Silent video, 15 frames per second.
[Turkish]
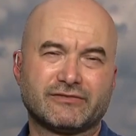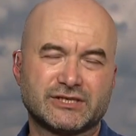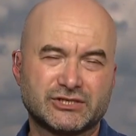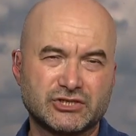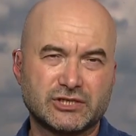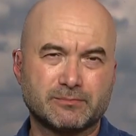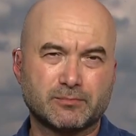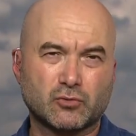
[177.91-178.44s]
ve
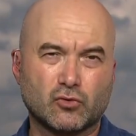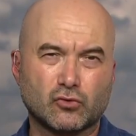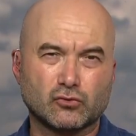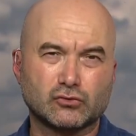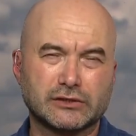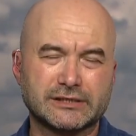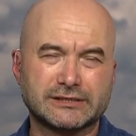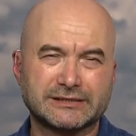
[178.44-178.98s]
çip
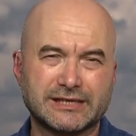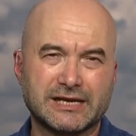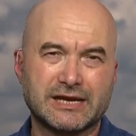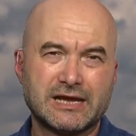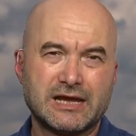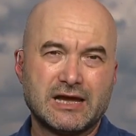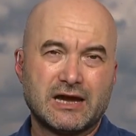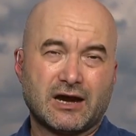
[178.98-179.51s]
konularında
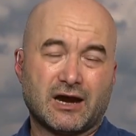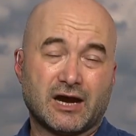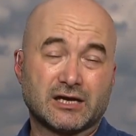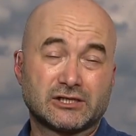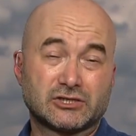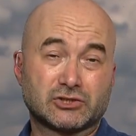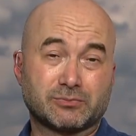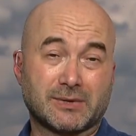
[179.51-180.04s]

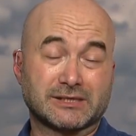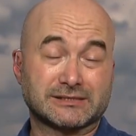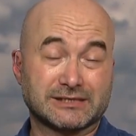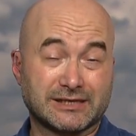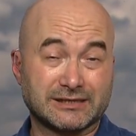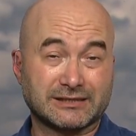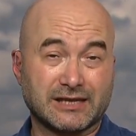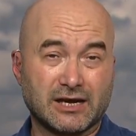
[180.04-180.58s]

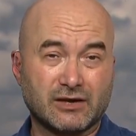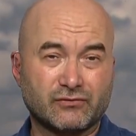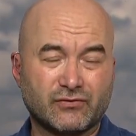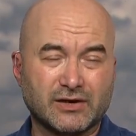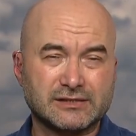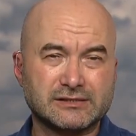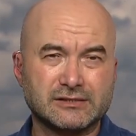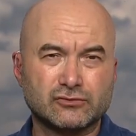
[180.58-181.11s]
ayrışmazlığa daha
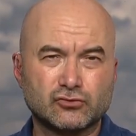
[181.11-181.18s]
fazla